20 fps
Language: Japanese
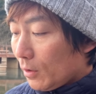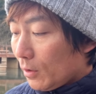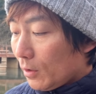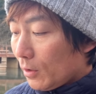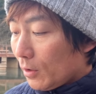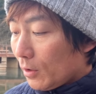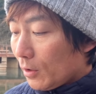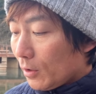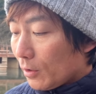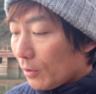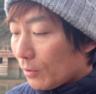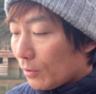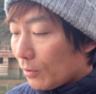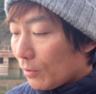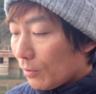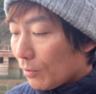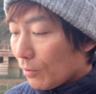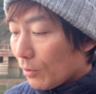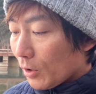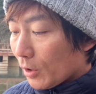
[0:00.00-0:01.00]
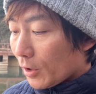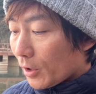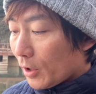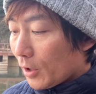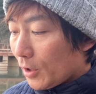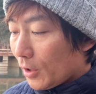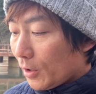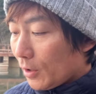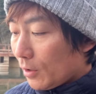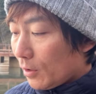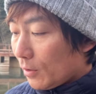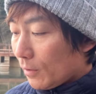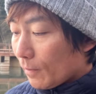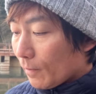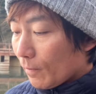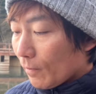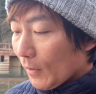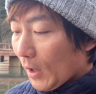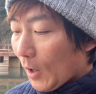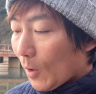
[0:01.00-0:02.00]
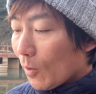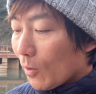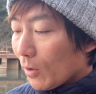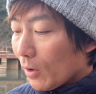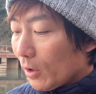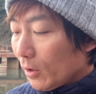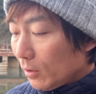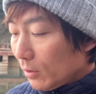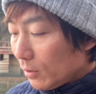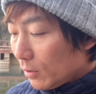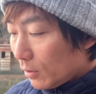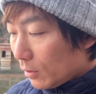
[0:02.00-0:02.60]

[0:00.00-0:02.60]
えっと、どこだっけあ、こうん